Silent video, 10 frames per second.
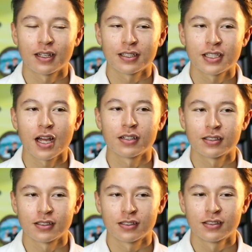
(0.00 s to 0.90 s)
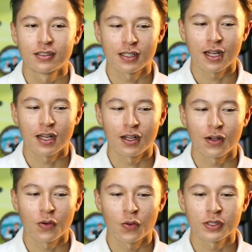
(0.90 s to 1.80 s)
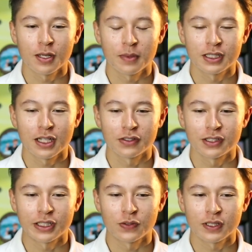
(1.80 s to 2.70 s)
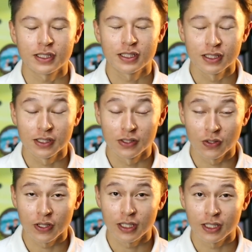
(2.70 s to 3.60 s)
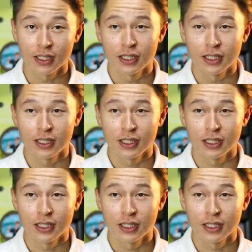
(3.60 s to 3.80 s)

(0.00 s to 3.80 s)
チャールズが王様になるっていうのはすっごい、